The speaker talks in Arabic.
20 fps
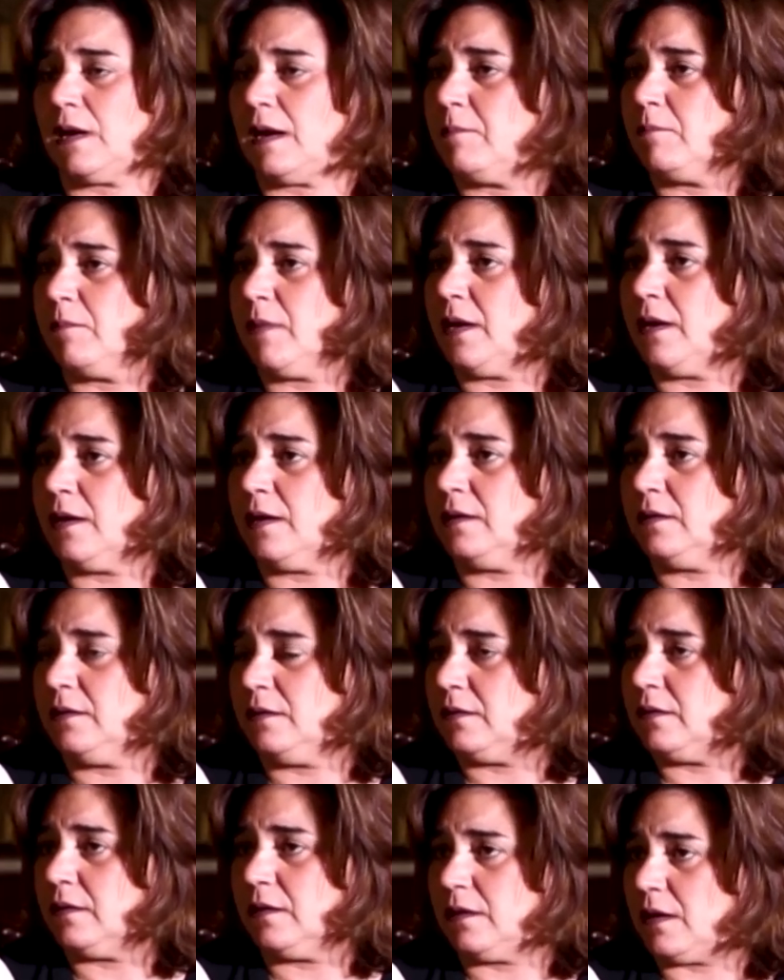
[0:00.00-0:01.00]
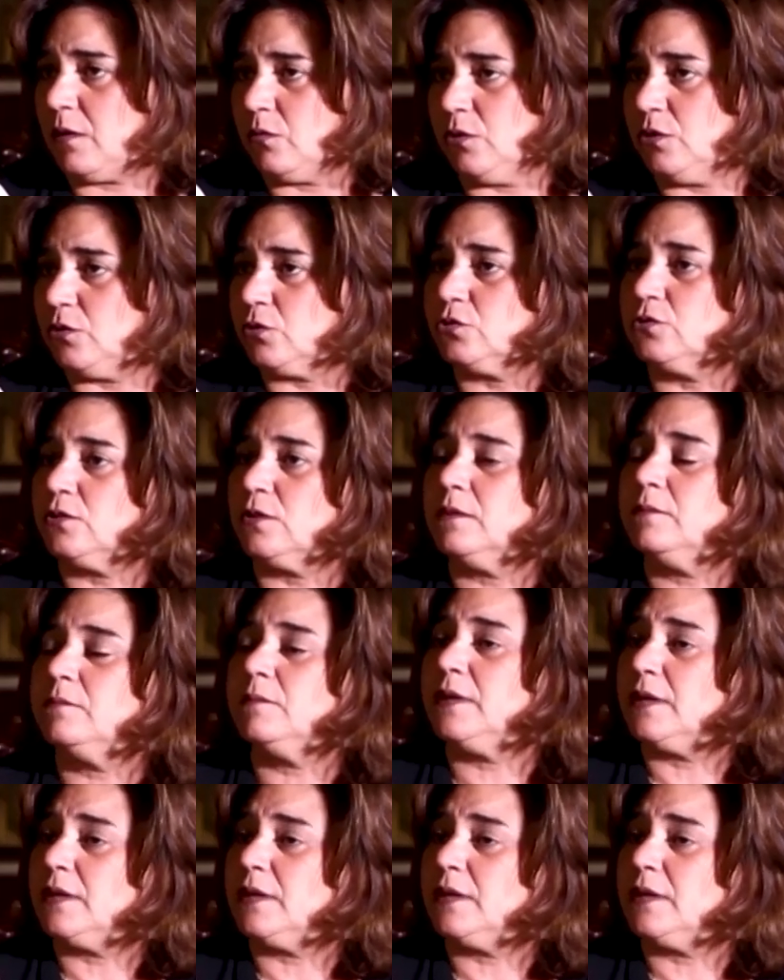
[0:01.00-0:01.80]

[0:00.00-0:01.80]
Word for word: عمان آه، او الاردن